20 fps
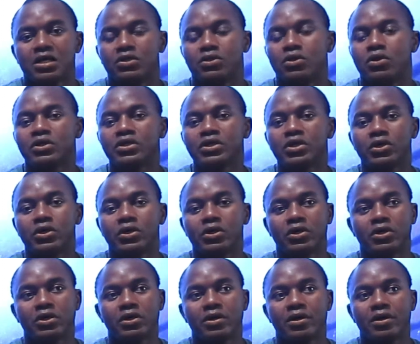Donc,
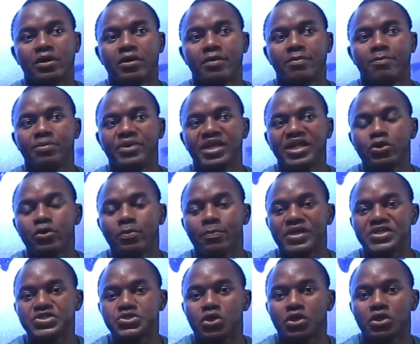euh, plein de
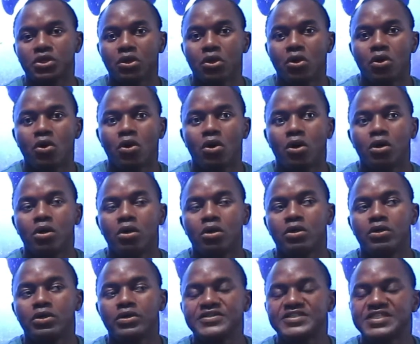personnes ont
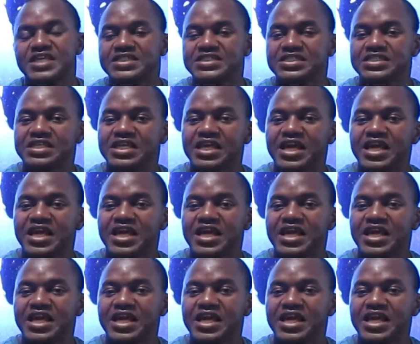euh, cette idée